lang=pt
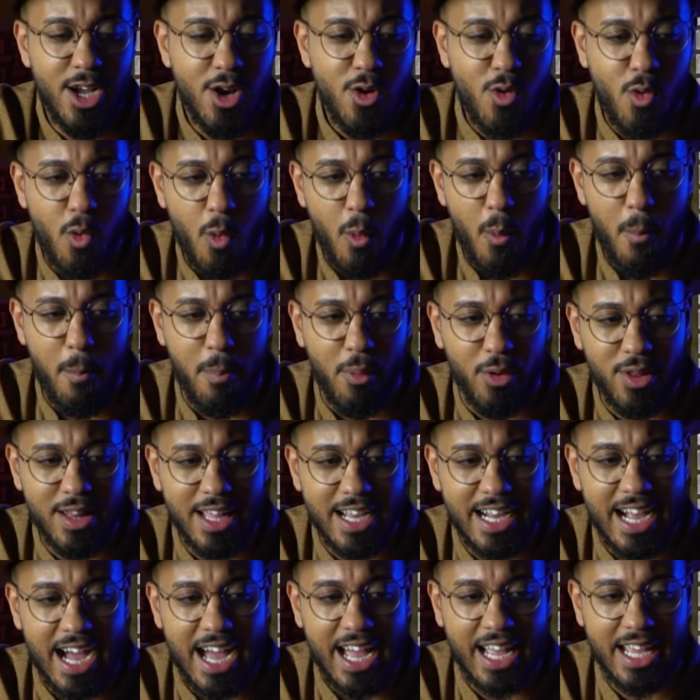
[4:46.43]
com o
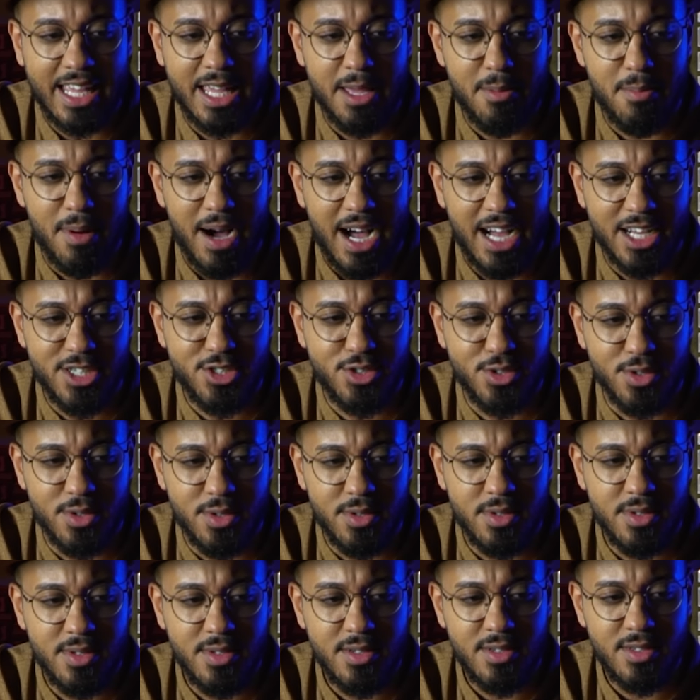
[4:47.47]
polegar aqui
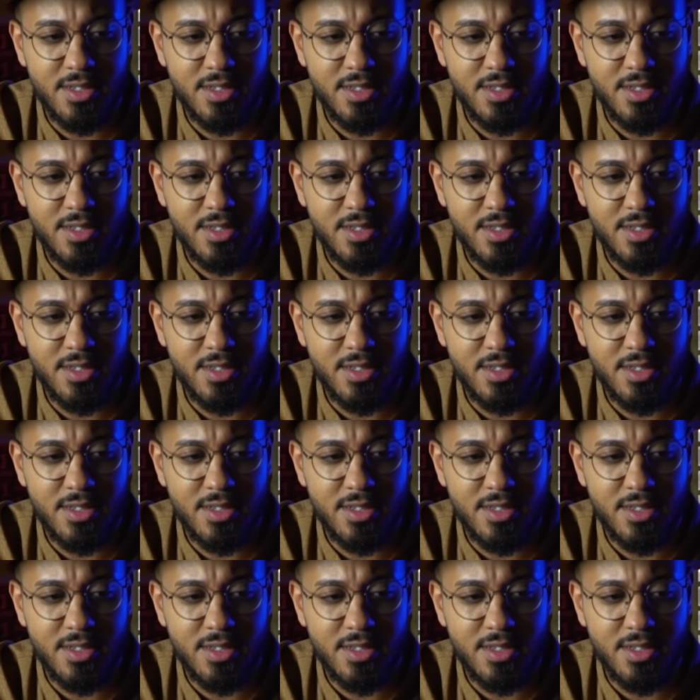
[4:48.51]
embaixo